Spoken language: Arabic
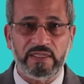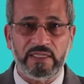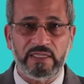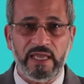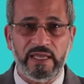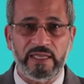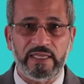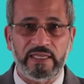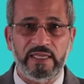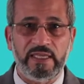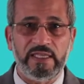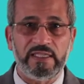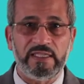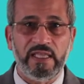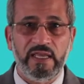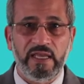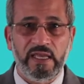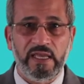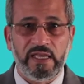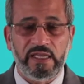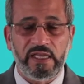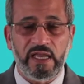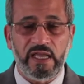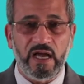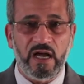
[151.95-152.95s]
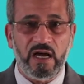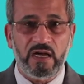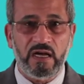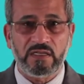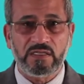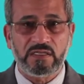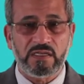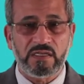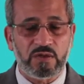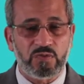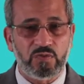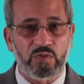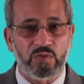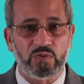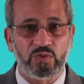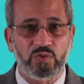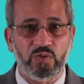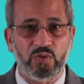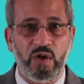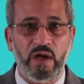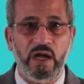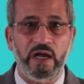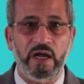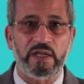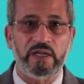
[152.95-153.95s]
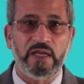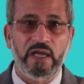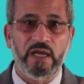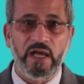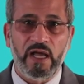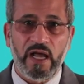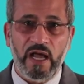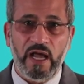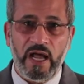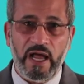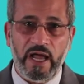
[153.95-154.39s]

بالتأكيد هي أكثر وضوحا